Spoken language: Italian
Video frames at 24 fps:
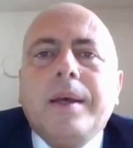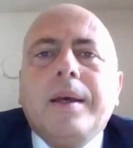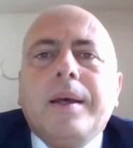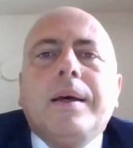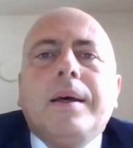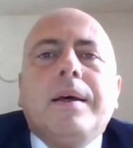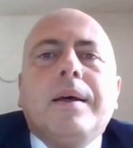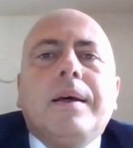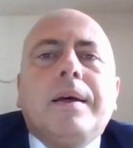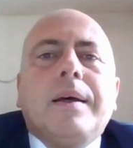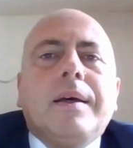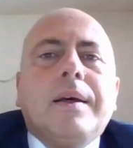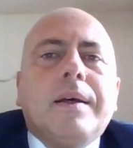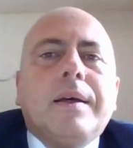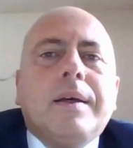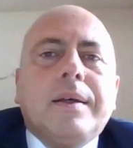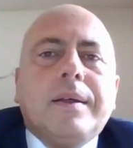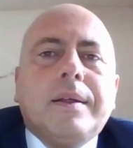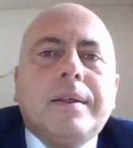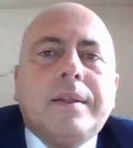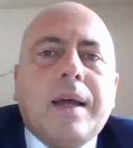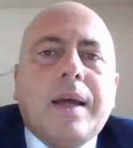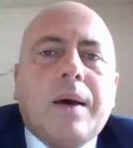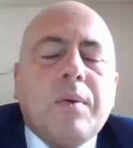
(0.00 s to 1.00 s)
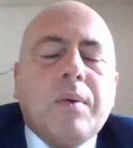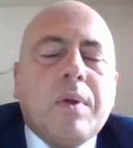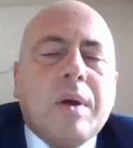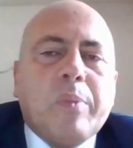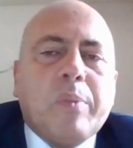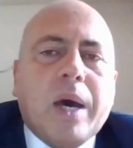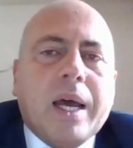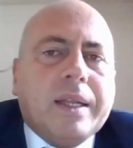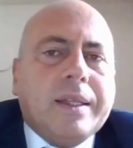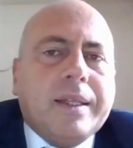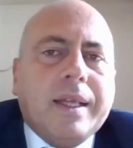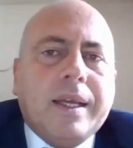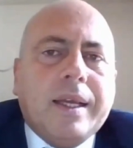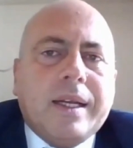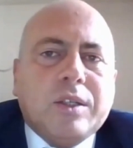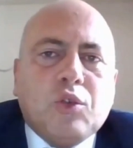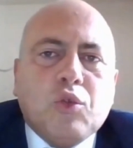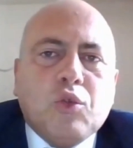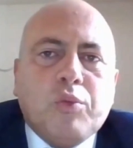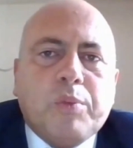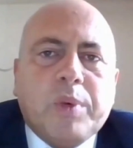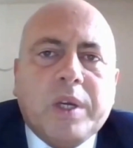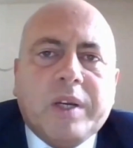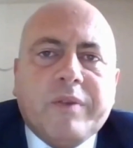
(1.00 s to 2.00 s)
eh, da una parte la
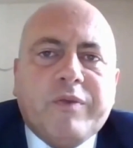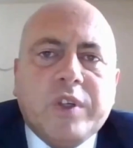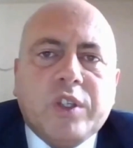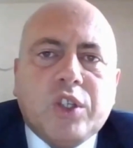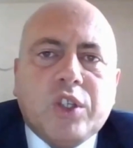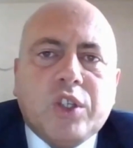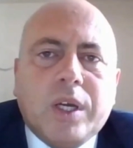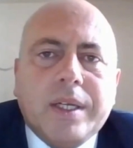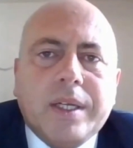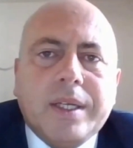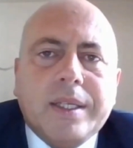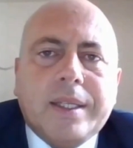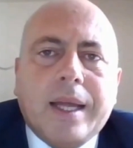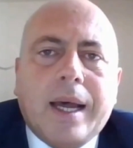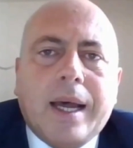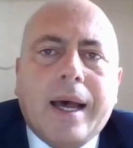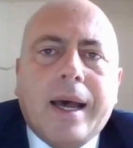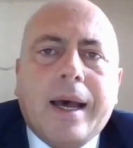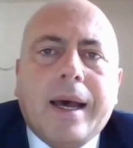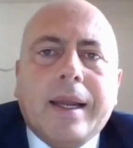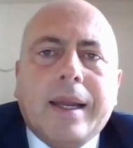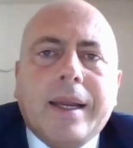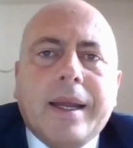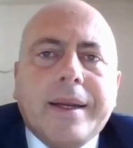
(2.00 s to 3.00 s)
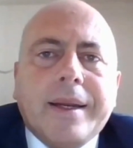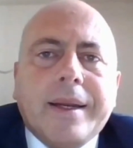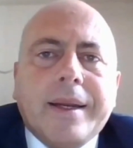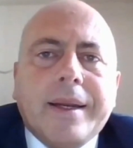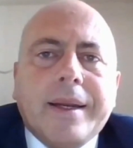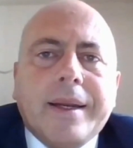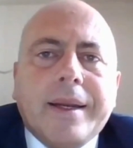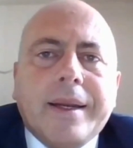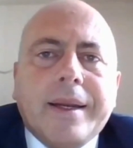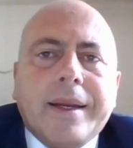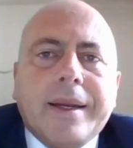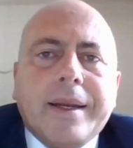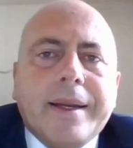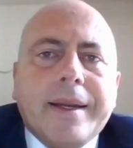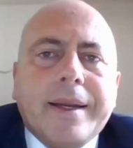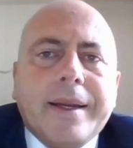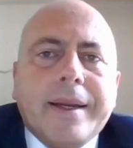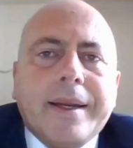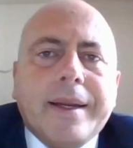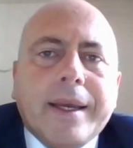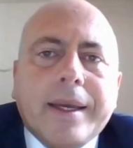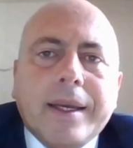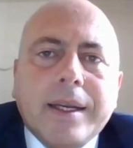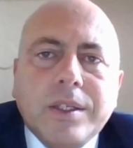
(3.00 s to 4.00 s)
superficialità, la
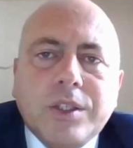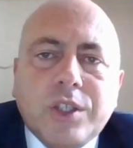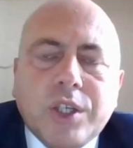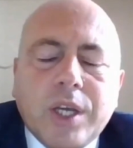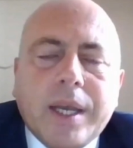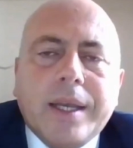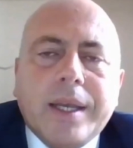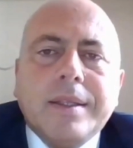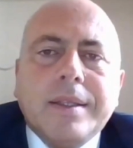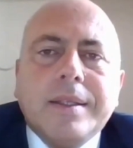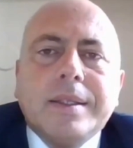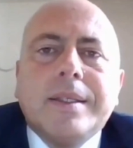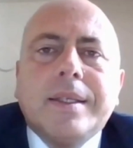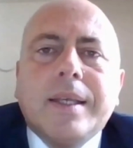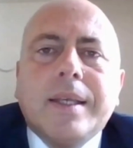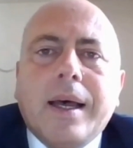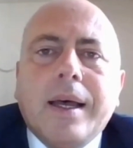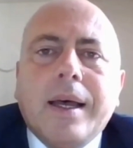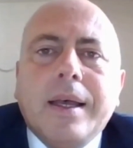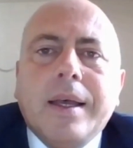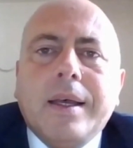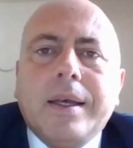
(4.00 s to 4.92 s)
negligenza,